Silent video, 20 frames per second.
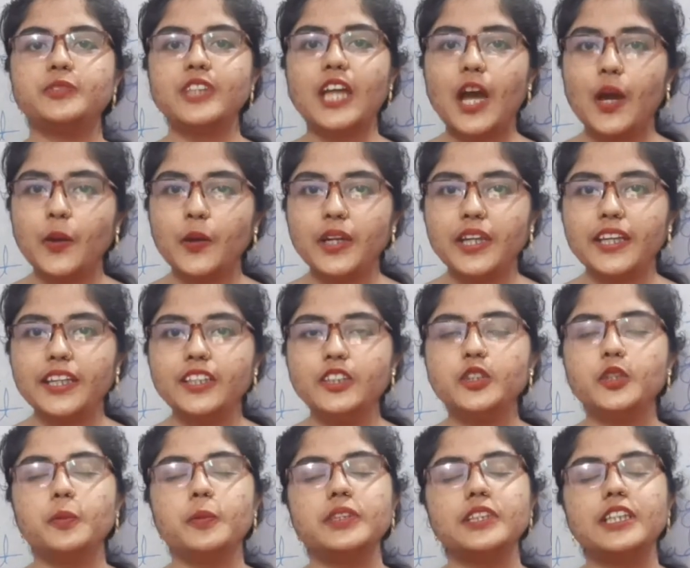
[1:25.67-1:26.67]
তাহলেই
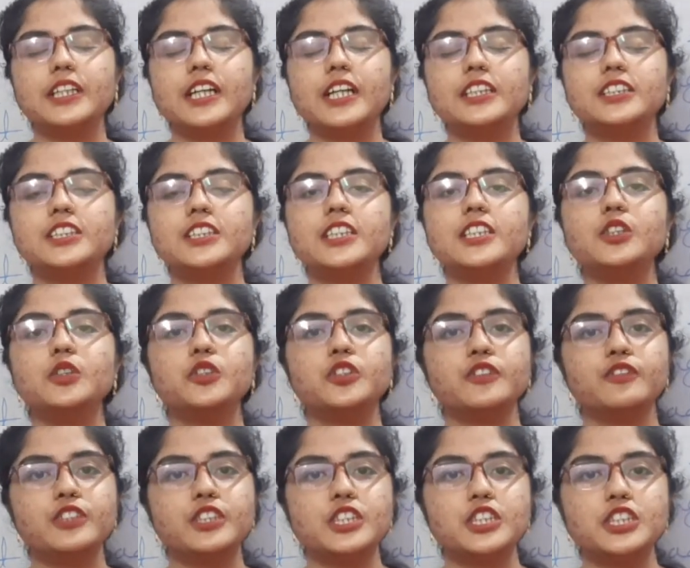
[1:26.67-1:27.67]
তোমাদের কাছে
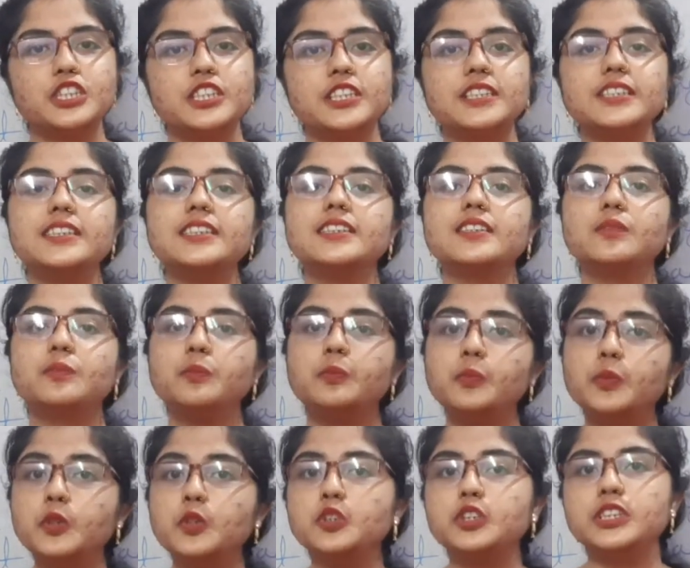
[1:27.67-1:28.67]
নোটিফিকেশনস
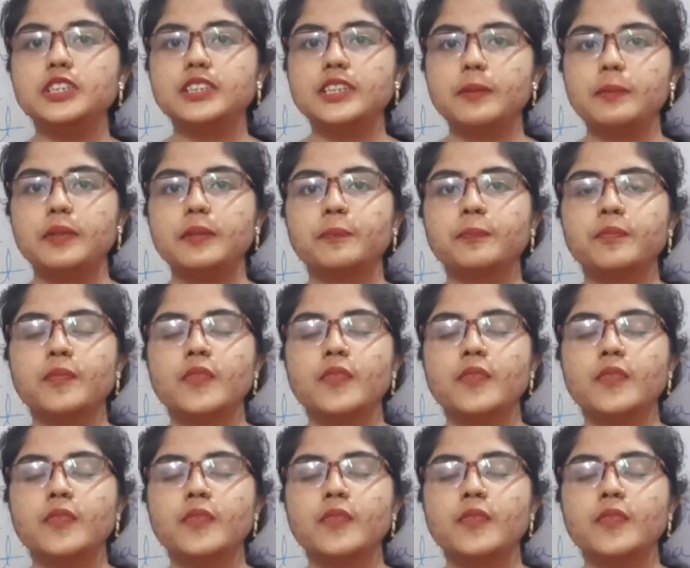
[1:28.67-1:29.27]
পৌঁছে যাবে